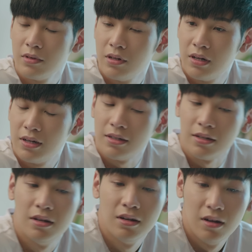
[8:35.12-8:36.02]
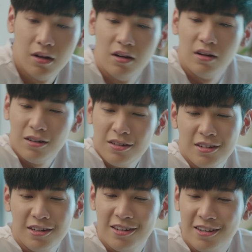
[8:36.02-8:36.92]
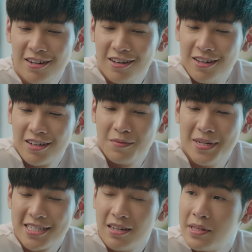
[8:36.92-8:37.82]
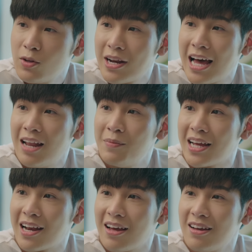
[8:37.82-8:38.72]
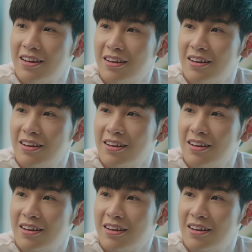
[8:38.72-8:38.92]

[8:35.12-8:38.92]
เออ เอิร์ธก็ไม่เจอพี่ต้นนานแล้วเหมือนกันนะ